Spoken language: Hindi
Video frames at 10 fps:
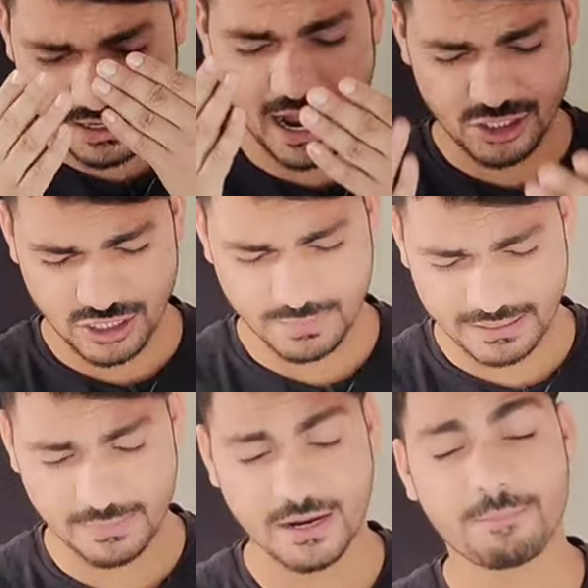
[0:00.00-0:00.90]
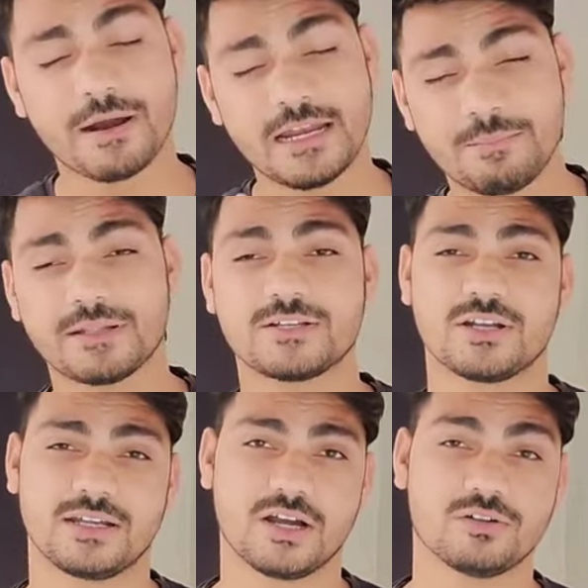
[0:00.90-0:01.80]
काश ये बात हमका पहले पता
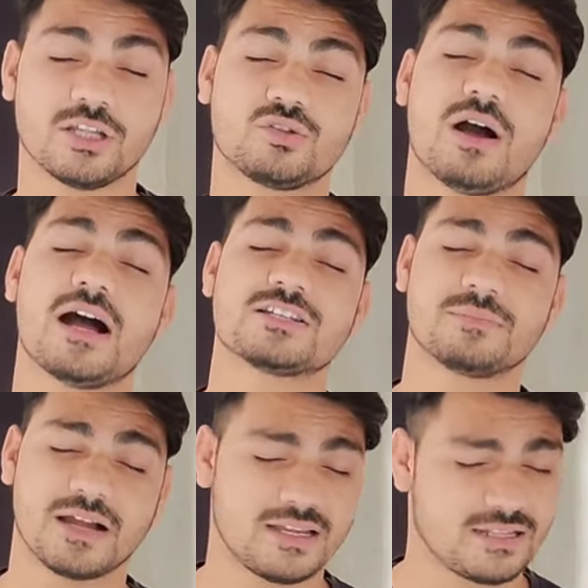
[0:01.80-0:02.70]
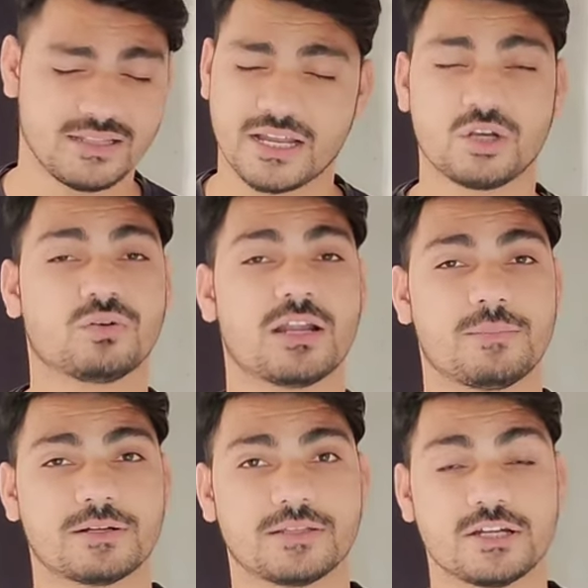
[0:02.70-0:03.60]
चल गया होता तो आज हमका ये दिन देखने को ना
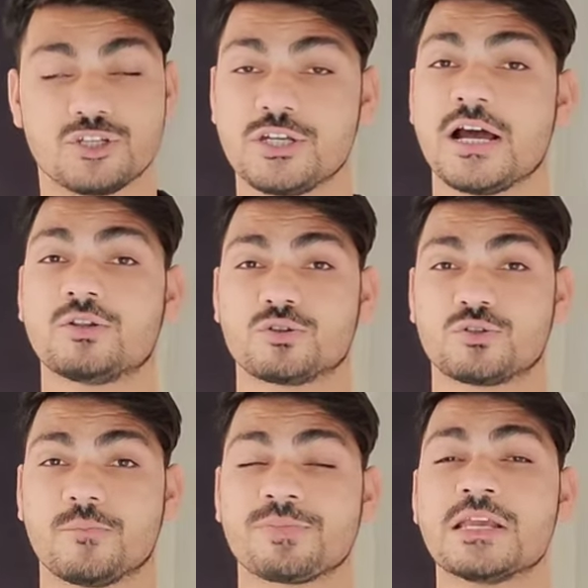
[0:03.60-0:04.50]
पड़ते जी हाँ दोस्तों